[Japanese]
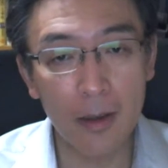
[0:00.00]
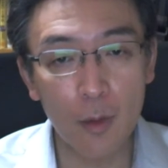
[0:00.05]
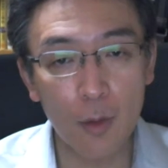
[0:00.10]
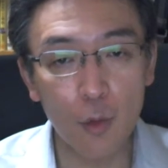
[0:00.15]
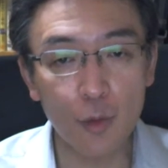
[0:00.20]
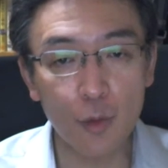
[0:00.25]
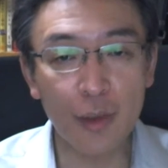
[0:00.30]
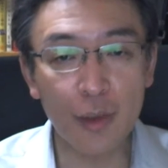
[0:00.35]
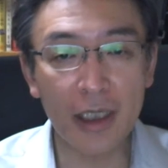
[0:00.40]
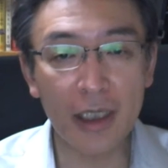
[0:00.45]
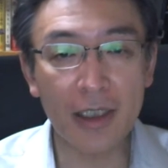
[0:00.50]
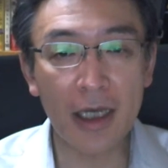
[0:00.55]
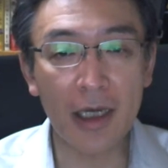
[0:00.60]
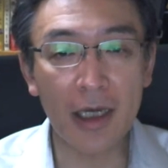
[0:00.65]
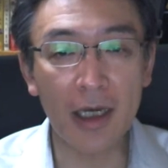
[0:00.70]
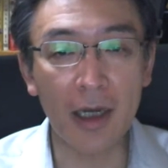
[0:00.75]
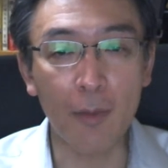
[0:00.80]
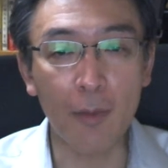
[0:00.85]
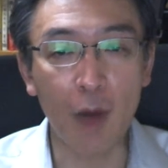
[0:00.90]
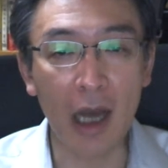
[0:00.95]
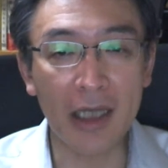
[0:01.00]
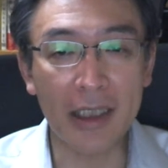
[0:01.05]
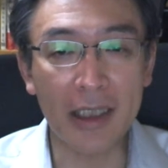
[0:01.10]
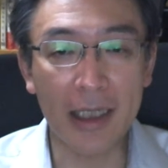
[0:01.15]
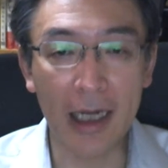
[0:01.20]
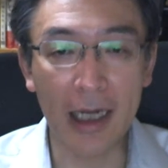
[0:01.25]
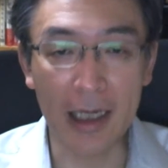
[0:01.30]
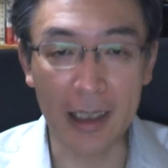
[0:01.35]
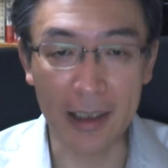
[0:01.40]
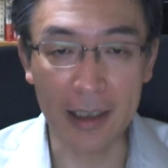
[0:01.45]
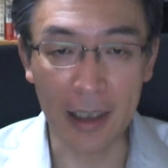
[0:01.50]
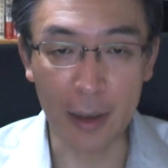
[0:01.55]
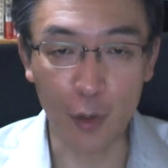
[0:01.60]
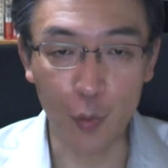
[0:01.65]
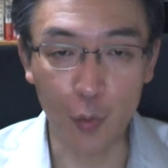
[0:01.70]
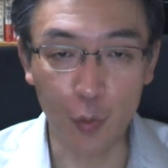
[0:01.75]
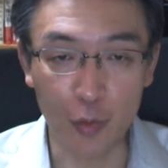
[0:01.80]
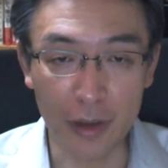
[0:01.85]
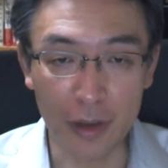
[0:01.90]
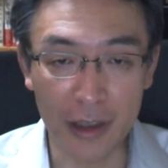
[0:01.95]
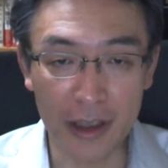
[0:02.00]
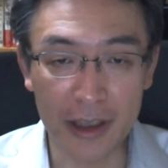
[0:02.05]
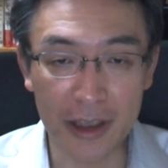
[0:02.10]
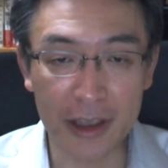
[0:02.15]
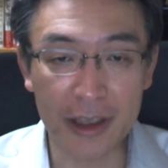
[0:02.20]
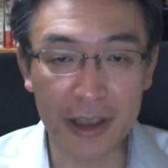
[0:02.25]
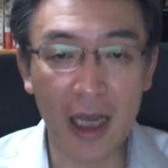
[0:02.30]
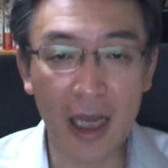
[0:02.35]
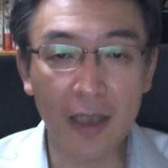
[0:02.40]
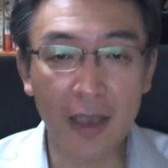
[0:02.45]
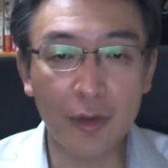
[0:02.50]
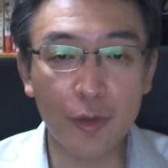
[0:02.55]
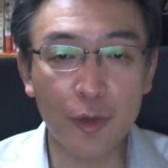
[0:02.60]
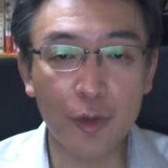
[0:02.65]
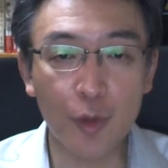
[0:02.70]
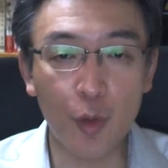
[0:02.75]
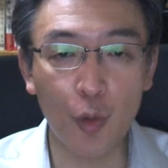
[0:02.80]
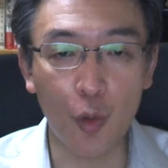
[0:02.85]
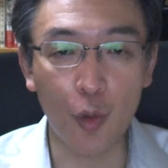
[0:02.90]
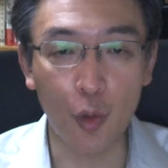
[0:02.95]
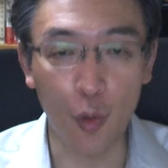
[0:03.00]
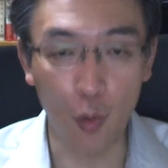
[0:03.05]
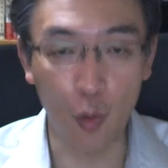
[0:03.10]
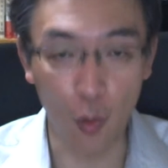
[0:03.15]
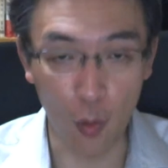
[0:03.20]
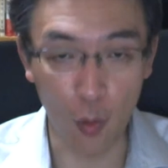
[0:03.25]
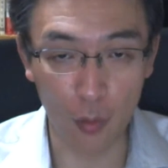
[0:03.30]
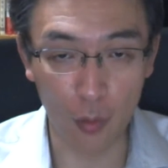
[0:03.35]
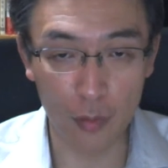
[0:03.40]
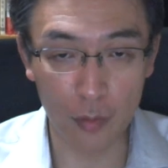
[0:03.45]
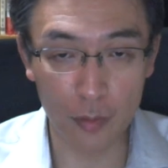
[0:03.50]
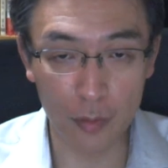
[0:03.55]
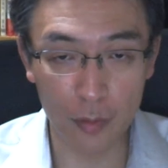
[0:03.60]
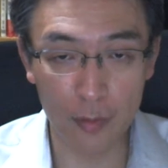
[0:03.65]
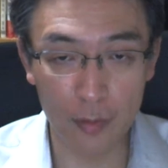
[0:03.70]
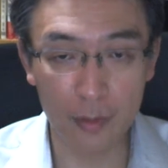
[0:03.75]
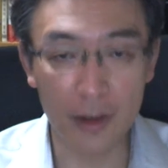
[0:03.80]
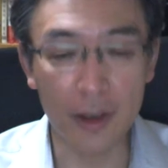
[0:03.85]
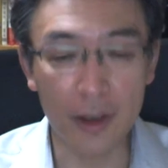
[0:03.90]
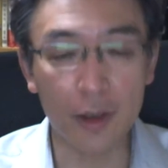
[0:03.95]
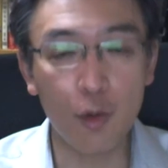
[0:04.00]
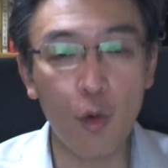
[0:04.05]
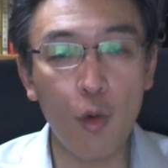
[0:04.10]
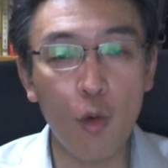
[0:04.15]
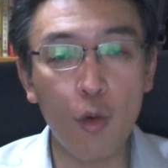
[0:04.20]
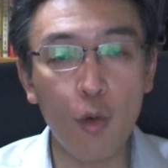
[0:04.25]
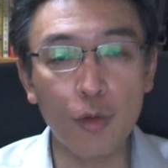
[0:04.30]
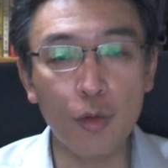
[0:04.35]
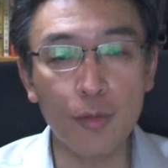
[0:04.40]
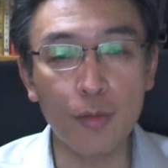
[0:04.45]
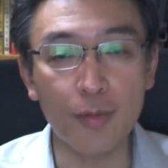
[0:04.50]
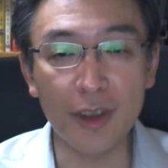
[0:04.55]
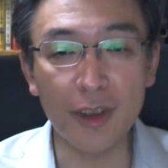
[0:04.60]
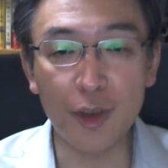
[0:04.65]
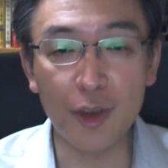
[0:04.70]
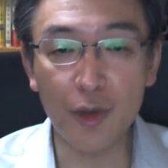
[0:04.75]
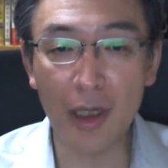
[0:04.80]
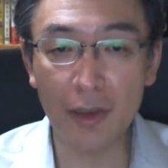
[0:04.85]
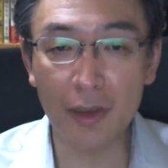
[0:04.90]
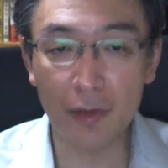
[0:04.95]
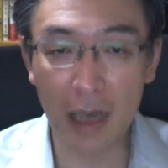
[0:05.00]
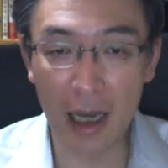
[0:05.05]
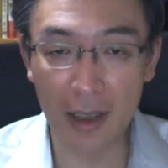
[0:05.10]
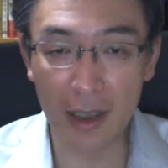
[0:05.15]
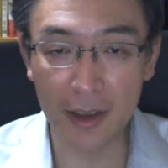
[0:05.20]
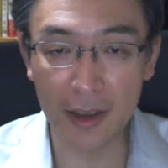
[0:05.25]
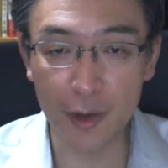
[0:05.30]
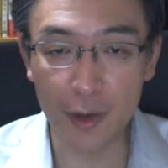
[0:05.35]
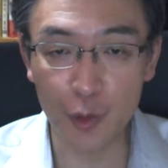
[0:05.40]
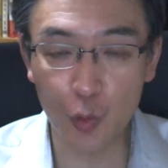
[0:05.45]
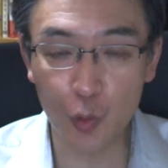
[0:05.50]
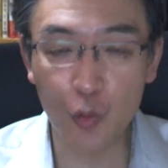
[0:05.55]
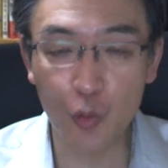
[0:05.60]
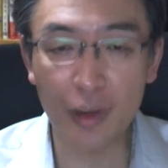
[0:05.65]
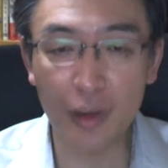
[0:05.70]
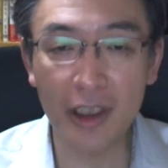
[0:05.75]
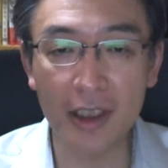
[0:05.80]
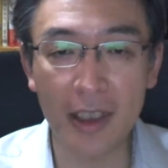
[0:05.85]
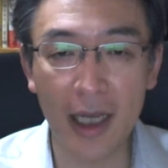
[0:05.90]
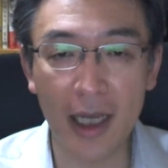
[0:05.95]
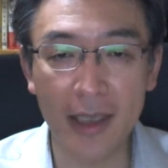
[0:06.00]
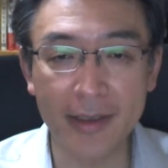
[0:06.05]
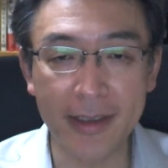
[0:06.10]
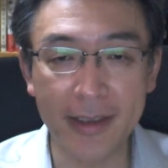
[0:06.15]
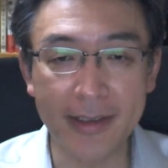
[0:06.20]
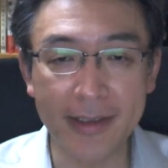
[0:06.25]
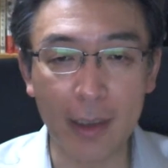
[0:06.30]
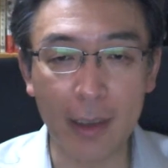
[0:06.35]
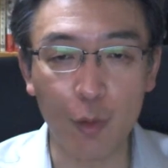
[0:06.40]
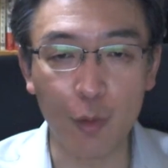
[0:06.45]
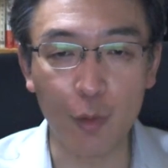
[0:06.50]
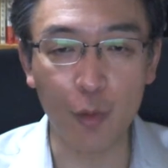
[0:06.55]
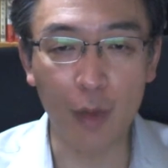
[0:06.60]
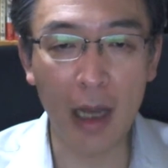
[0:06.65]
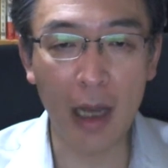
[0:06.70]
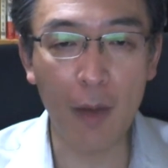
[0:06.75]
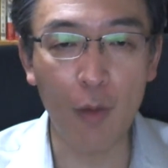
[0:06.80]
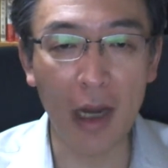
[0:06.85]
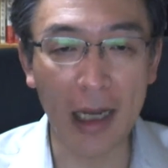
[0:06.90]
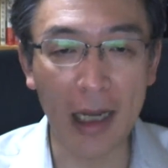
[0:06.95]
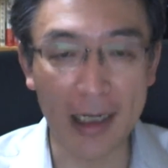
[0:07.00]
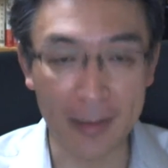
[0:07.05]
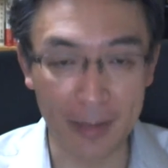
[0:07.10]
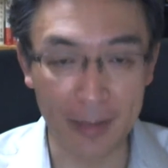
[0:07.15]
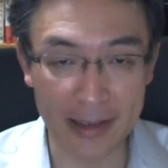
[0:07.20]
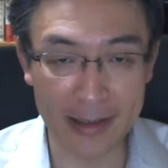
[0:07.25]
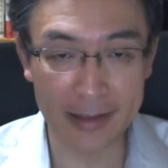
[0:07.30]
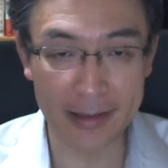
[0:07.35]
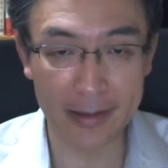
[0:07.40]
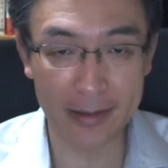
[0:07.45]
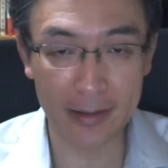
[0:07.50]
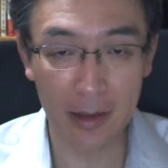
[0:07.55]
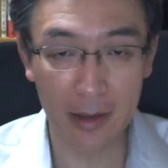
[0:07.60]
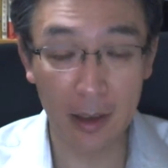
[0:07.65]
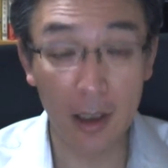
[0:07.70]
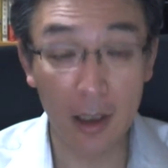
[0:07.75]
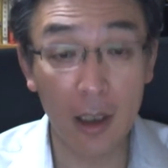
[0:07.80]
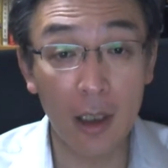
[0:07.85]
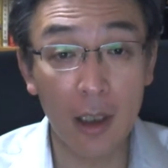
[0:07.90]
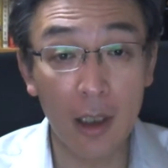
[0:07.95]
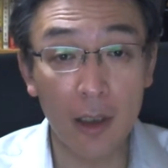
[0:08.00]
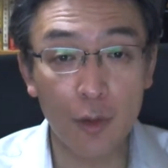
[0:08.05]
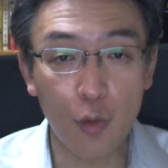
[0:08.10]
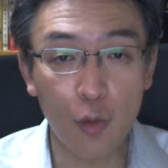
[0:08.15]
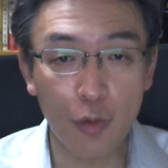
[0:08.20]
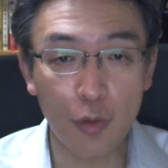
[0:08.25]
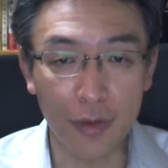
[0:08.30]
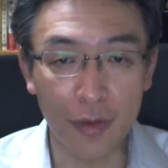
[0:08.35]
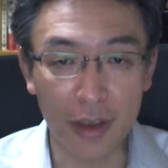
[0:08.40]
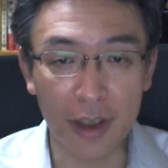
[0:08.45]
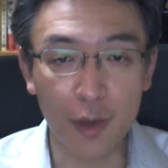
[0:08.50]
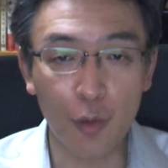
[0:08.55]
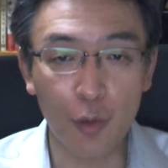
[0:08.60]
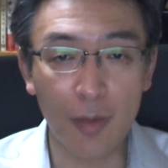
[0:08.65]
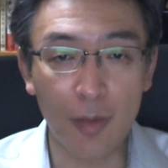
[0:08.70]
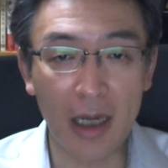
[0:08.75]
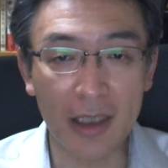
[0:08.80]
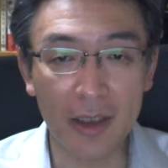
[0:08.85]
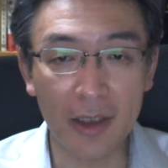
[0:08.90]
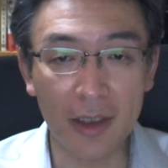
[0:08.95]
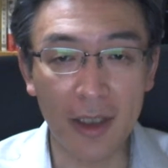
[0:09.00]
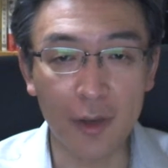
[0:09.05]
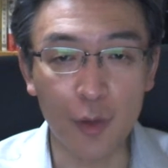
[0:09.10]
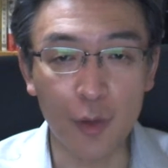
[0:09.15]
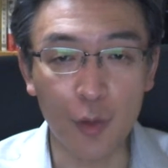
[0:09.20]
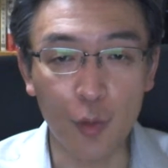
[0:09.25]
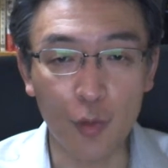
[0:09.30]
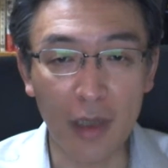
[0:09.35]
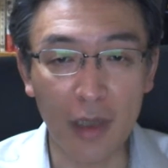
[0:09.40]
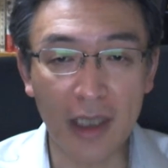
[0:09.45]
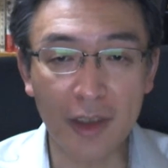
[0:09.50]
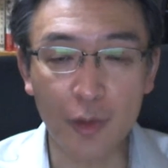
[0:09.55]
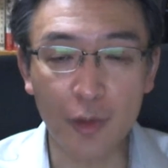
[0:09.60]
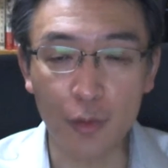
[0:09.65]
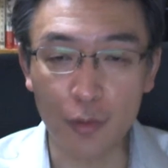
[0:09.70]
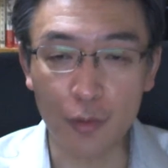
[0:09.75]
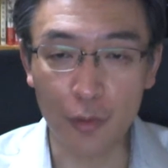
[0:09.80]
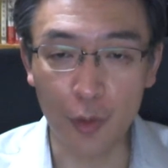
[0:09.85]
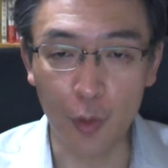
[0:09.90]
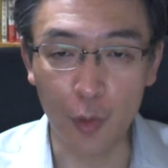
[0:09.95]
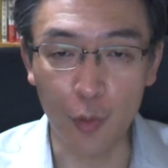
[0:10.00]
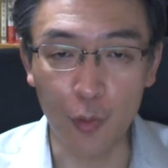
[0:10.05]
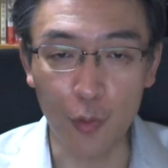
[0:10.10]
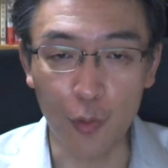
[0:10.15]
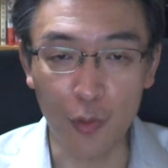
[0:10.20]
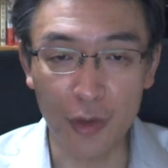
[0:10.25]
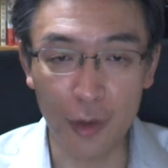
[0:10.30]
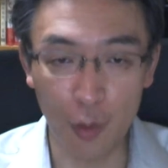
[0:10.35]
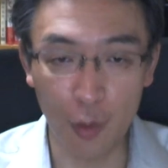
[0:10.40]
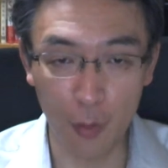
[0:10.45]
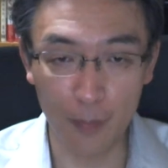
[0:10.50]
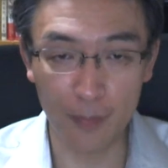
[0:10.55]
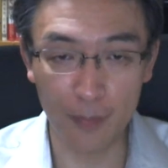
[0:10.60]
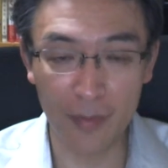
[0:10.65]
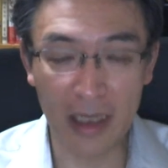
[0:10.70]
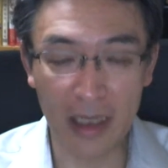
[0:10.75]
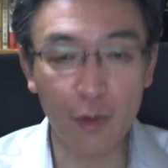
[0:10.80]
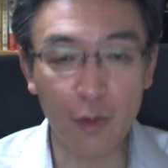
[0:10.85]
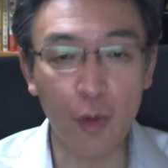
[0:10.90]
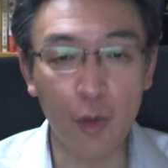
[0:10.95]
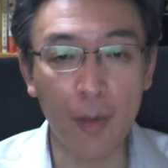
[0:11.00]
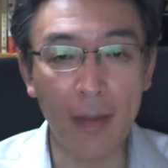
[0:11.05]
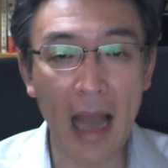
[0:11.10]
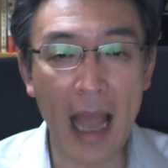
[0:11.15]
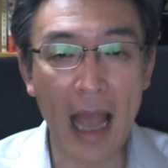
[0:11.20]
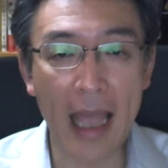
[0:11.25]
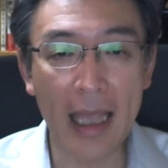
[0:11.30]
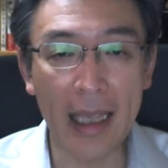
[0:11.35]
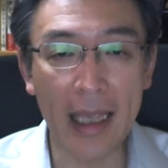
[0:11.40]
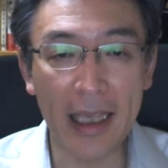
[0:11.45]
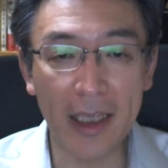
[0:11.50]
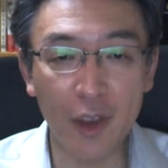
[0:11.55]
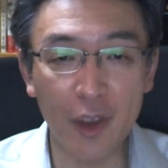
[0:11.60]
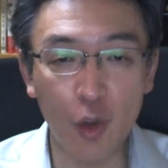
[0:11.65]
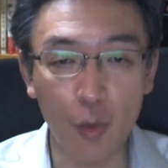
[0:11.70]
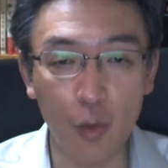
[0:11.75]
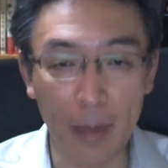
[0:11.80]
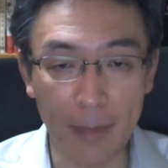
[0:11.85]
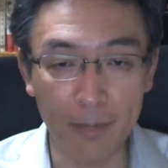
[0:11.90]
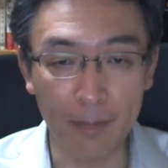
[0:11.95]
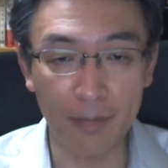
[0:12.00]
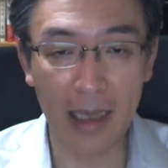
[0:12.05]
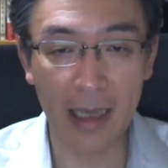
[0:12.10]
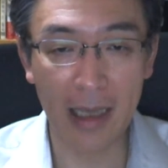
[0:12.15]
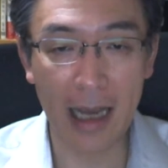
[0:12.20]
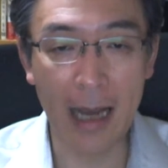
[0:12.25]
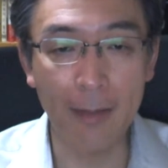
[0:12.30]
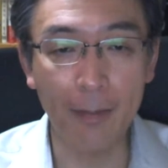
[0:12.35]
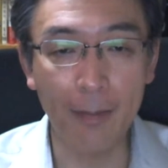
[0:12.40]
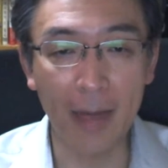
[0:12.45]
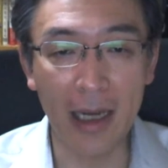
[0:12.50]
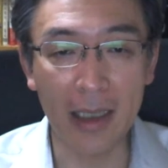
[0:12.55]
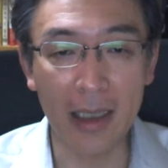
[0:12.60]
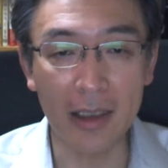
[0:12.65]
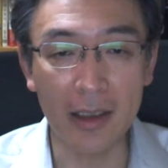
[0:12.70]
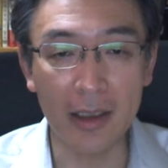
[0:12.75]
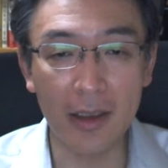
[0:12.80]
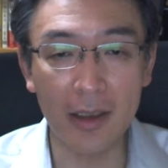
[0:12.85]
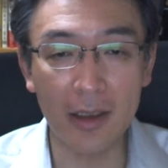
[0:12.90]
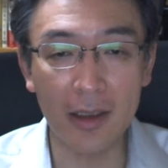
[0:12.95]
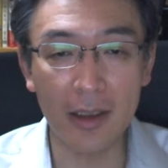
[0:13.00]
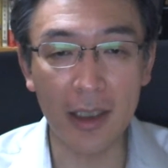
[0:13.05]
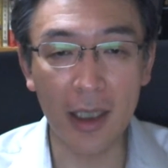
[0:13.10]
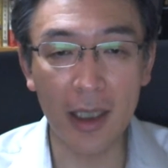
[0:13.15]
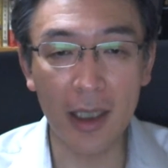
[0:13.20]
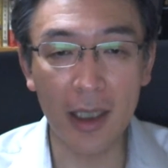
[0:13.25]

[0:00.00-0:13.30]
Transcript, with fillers: このデータからも明らかなように視覚情報イコールビジュアルが非常に大切なことがわかります。特に人前に出るような職業の人、例えば営業マン、販売員、経